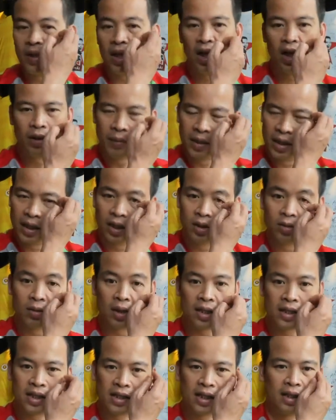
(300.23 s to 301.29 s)
Đấy, bây giờ chúng
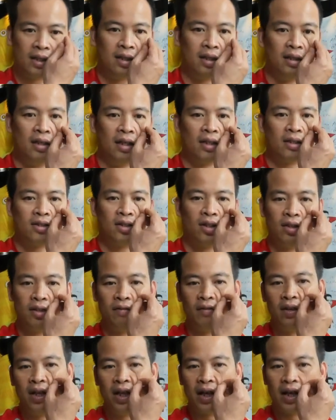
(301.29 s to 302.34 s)
ta sẽ dành thời lượng cho
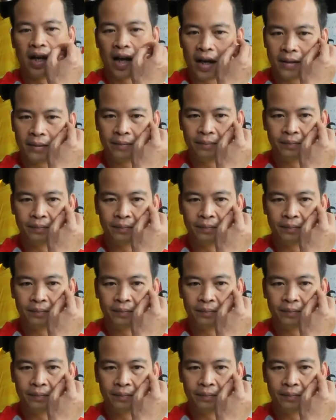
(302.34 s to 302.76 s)
những vấn đề khác